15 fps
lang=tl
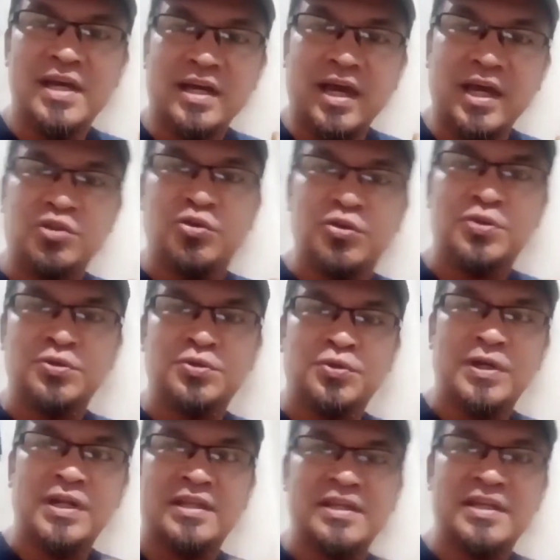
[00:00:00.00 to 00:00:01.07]
Ngayon,
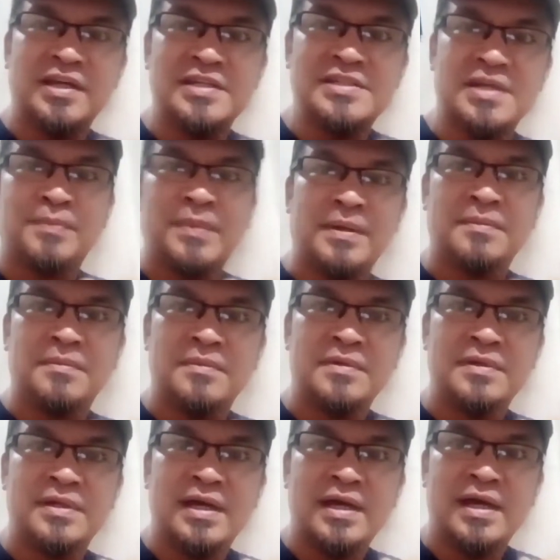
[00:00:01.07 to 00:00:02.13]
dudugtungan natin ng isa
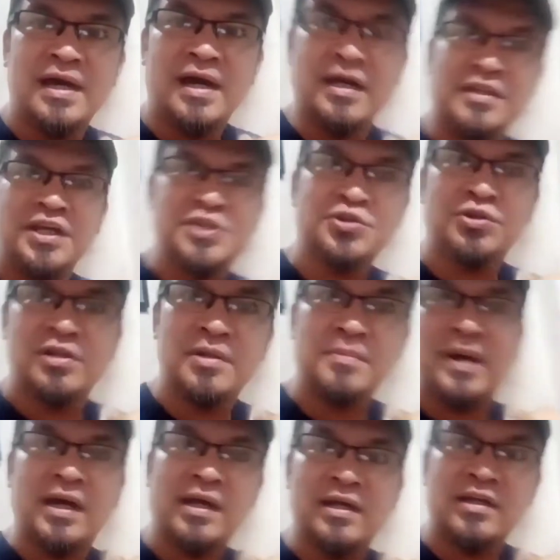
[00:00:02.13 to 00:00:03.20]
pang additional na
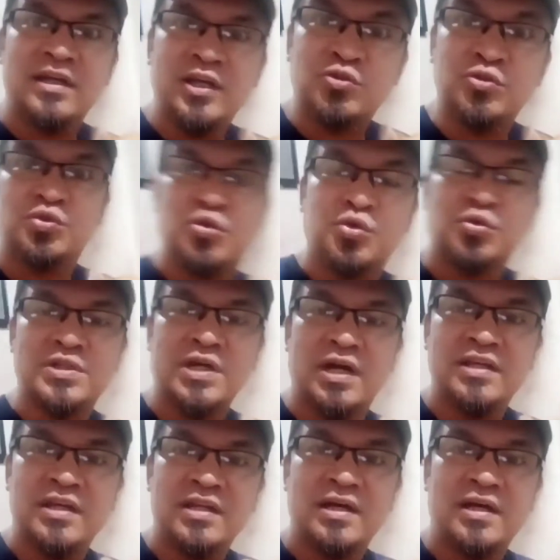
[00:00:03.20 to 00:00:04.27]
parang ituturo sa
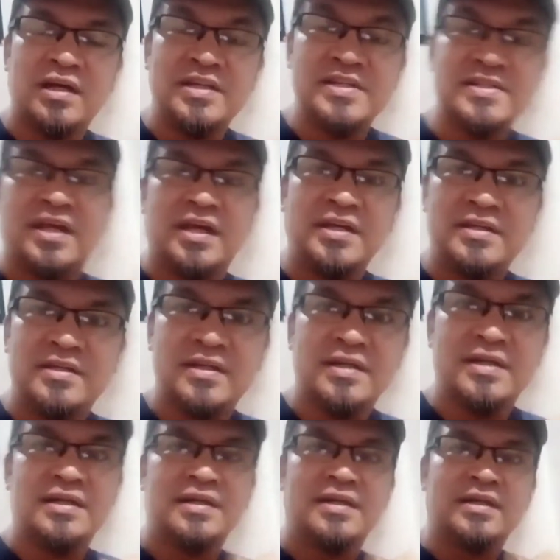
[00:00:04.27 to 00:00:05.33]
kanya na stay.
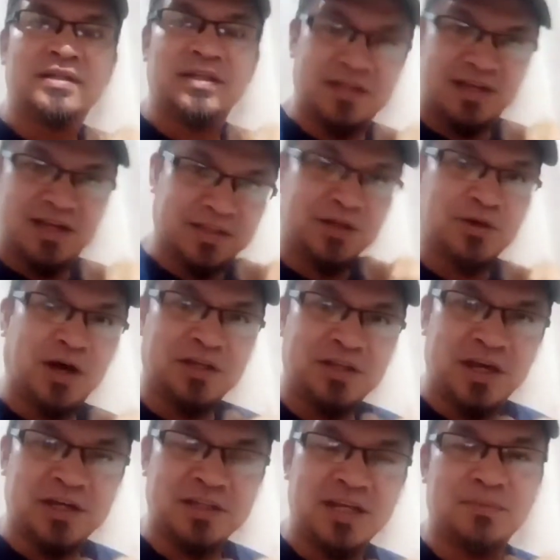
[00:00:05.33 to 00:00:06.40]
Tingnan natin kung kaya
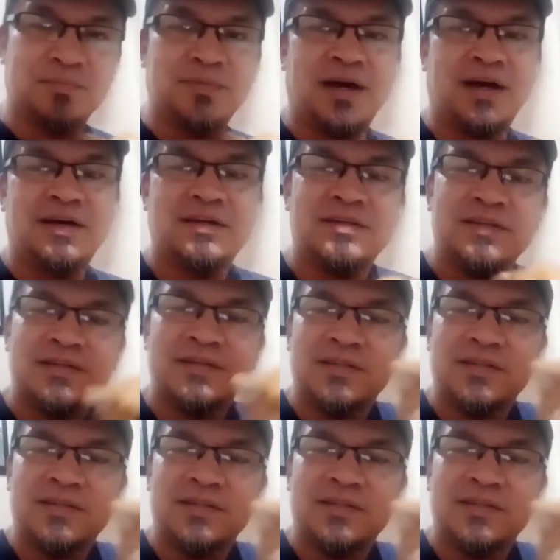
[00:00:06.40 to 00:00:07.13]
niya i-adapt, ha?